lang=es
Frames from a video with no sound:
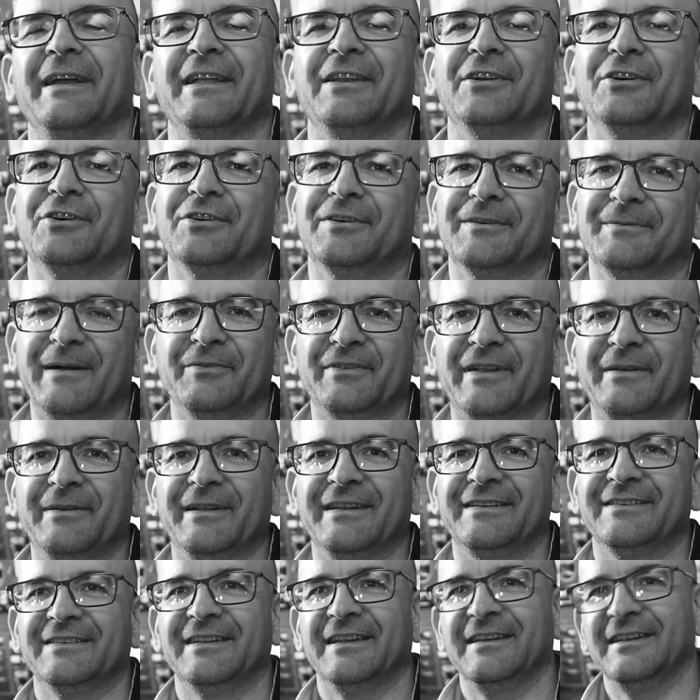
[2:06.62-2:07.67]
Pero vamos a
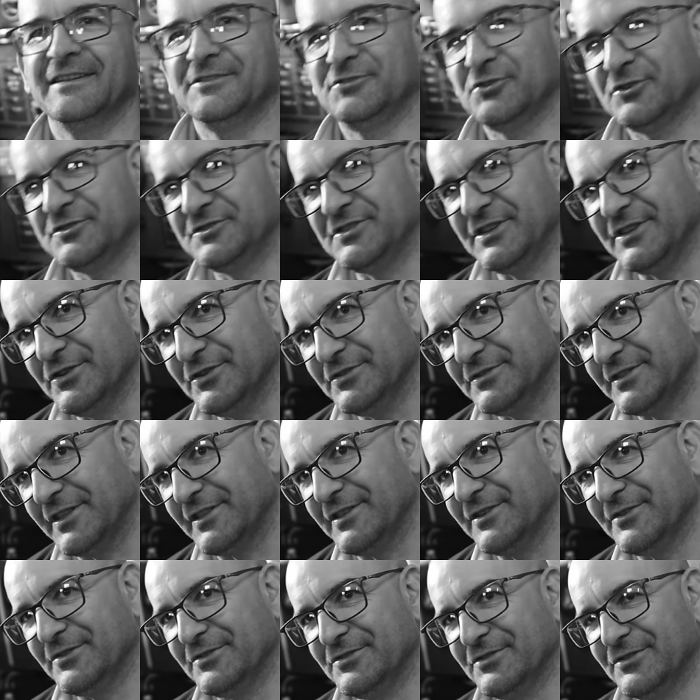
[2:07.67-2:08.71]
ver, si el litio es chino, te
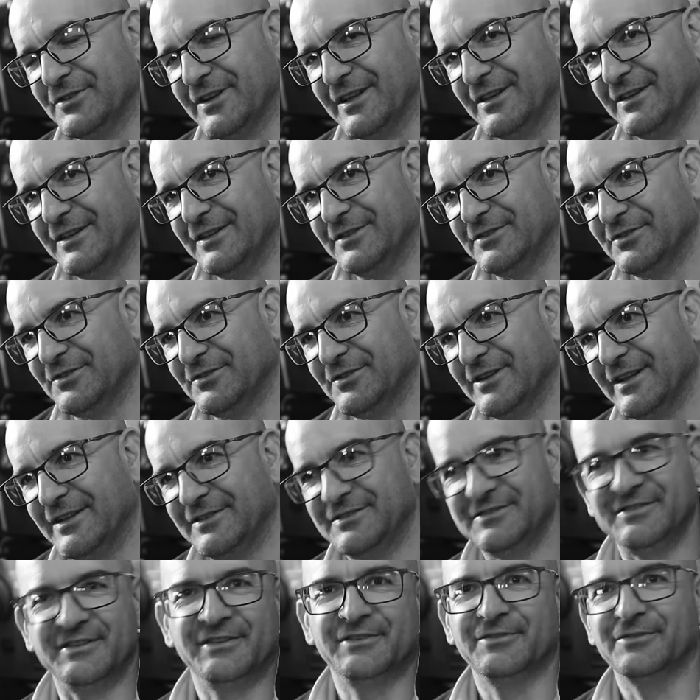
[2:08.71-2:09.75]
digo yo que el litio
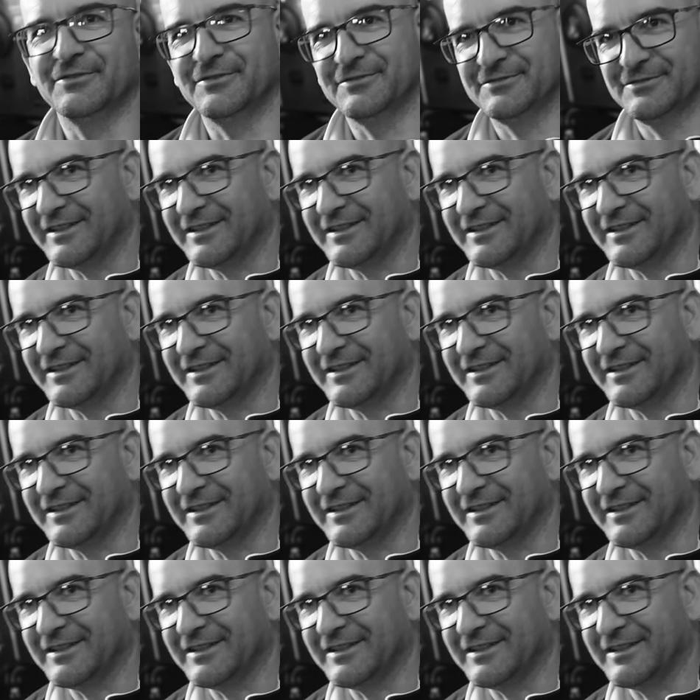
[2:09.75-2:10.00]
es chino,